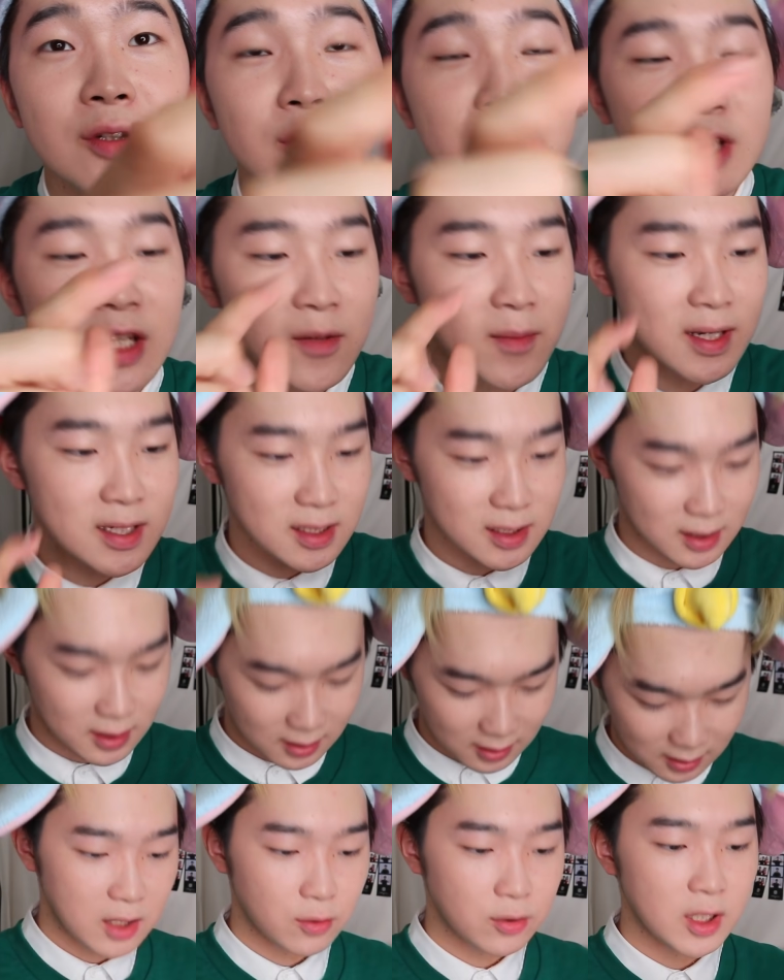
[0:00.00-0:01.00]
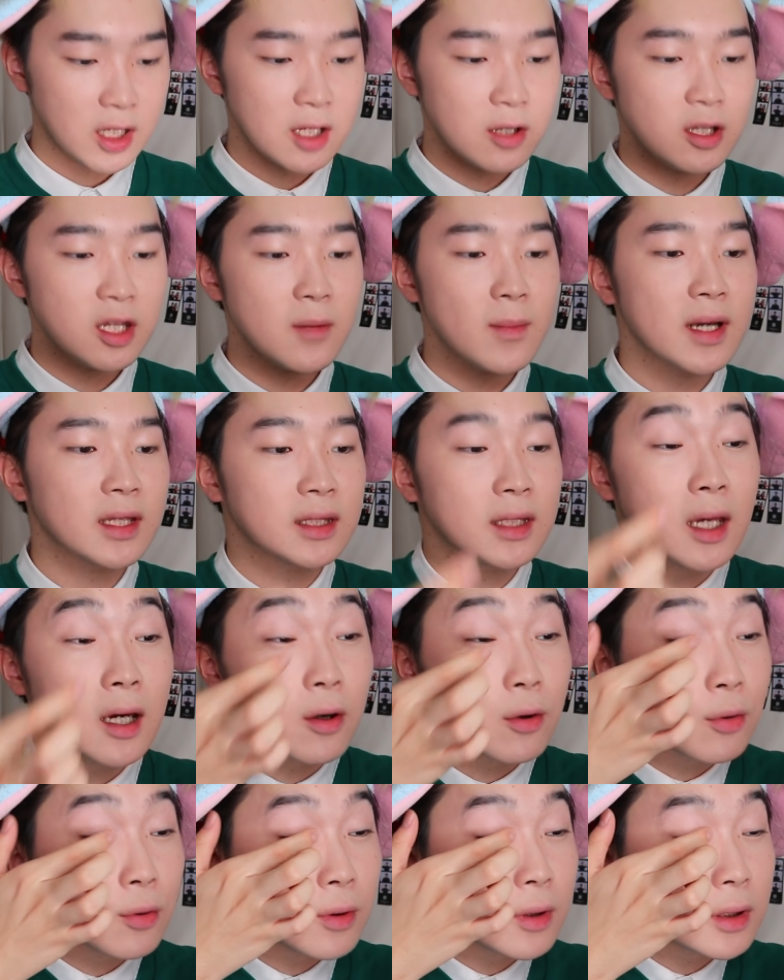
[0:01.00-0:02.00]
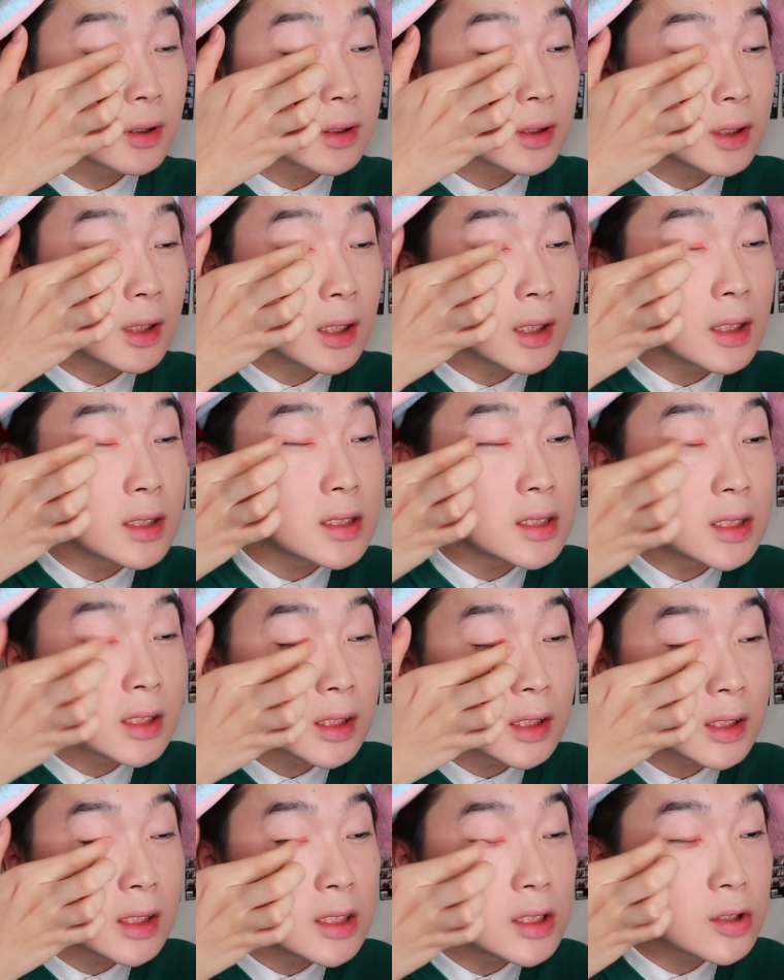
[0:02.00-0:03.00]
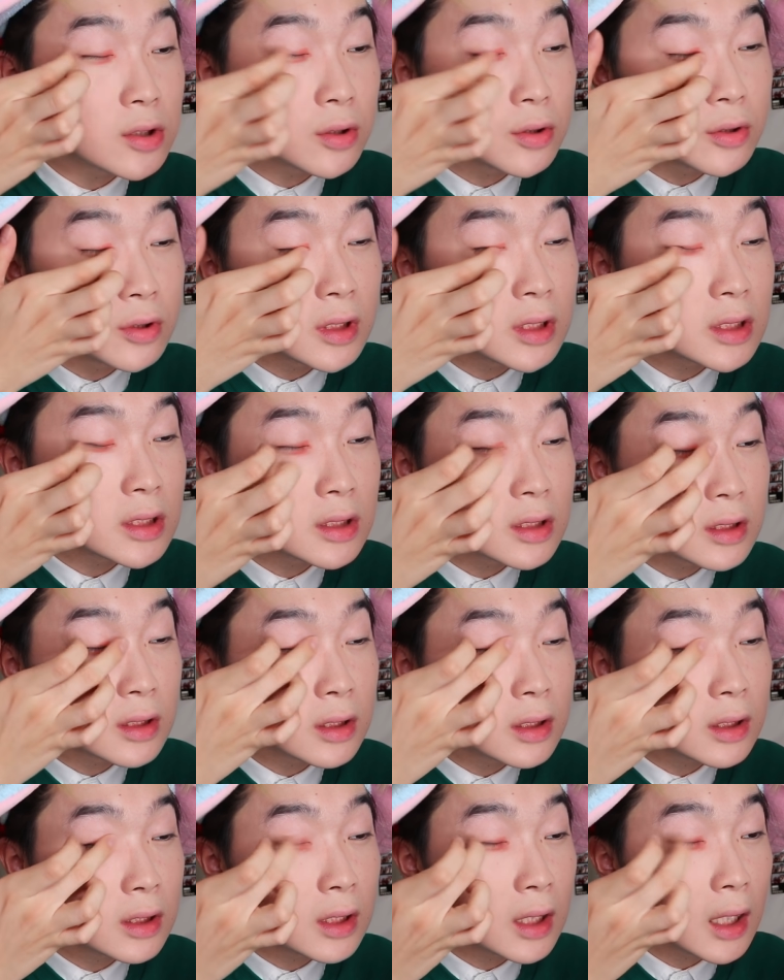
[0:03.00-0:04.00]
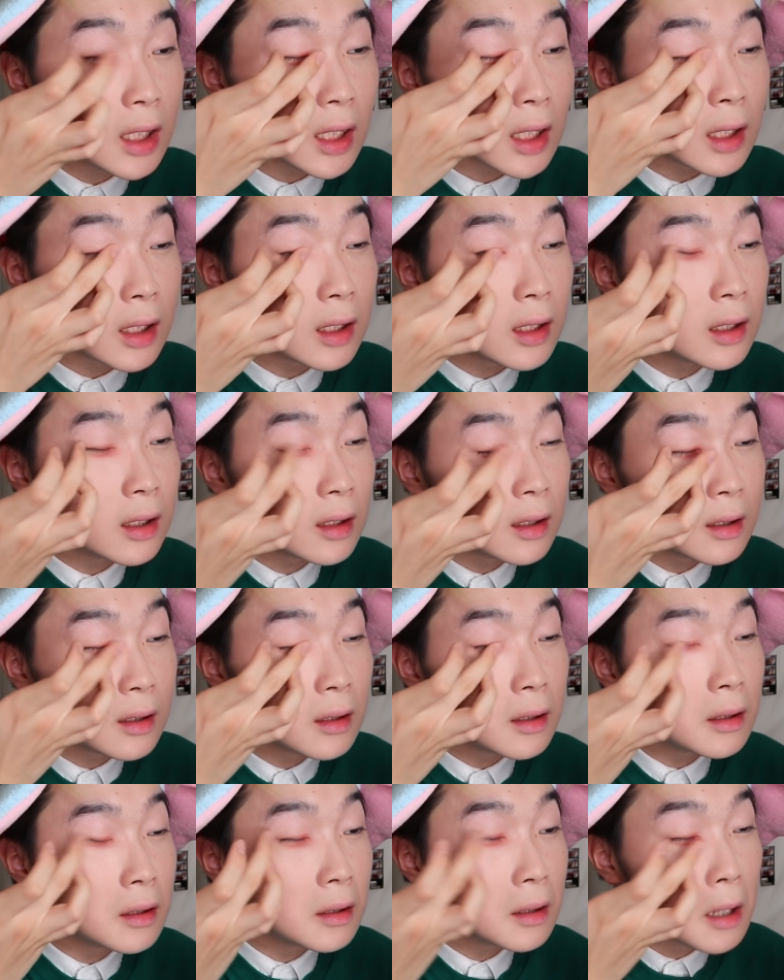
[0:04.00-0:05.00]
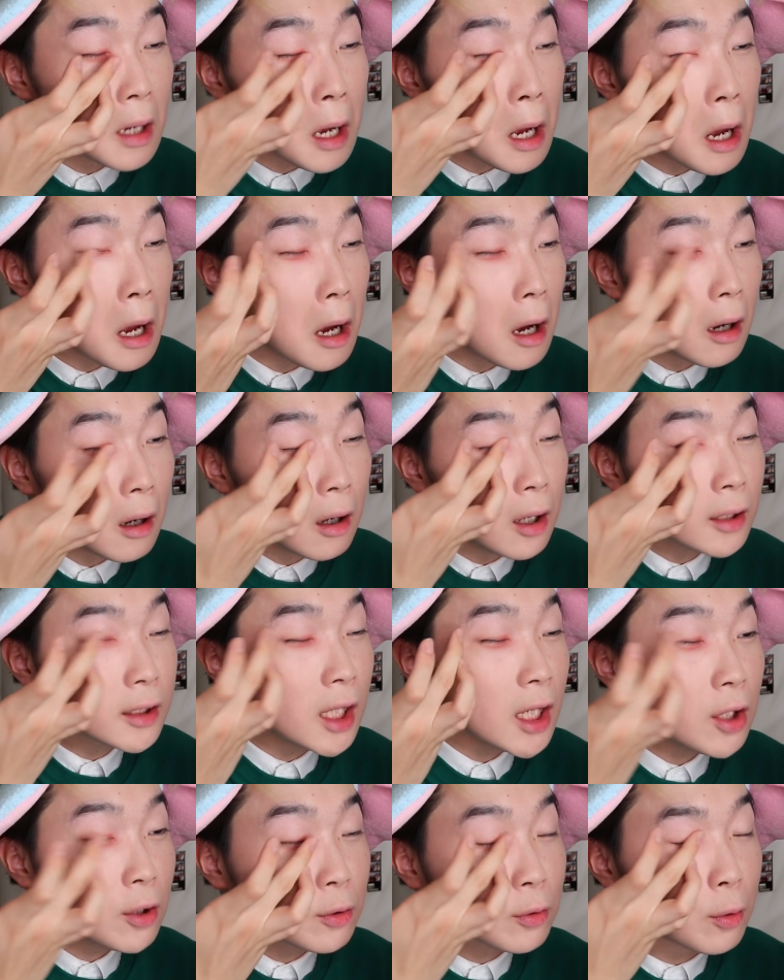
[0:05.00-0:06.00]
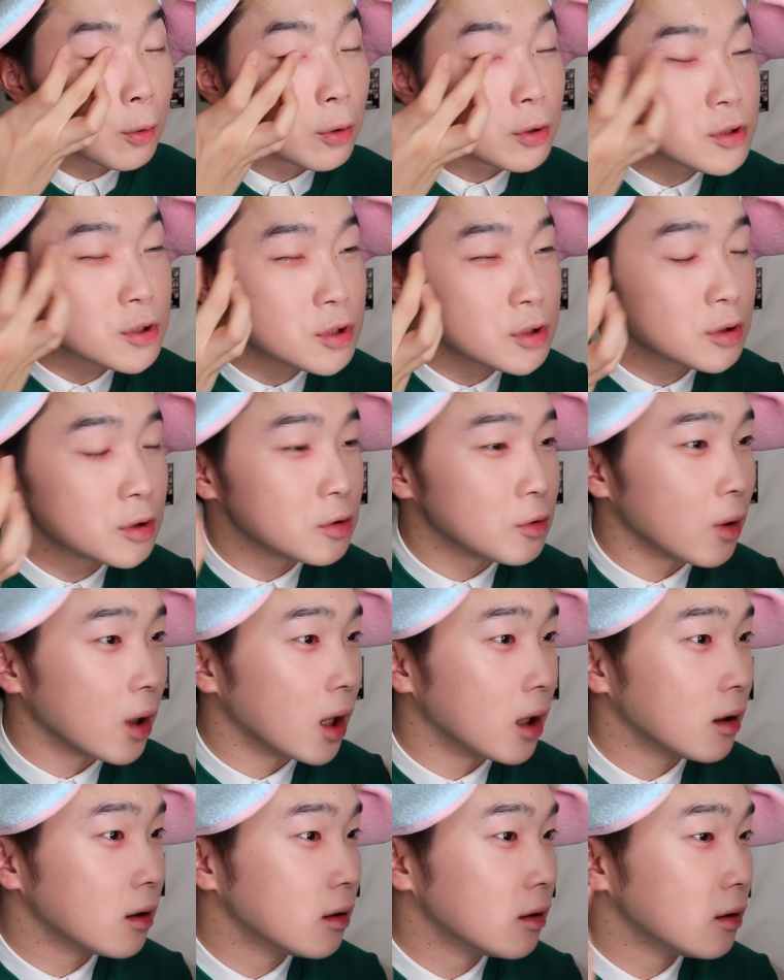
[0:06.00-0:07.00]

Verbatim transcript: みます。これでまたこうやって一石二鳥塗りして、結構つくわ。